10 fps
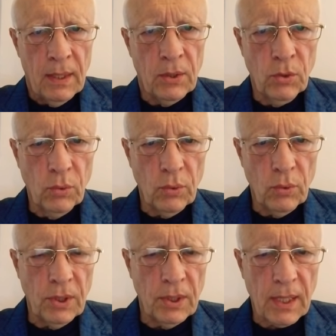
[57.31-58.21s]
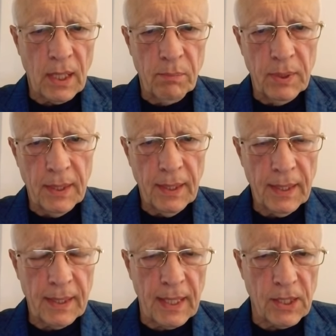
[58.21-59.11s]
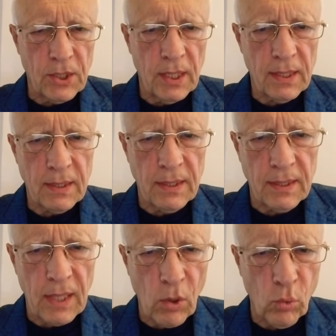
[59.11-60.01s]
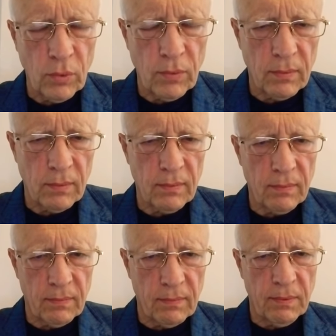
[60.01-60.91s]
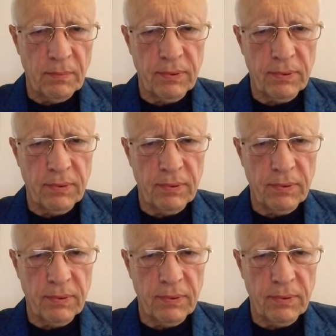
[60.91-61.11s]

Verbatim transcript: Ну и как бы каждая из сторон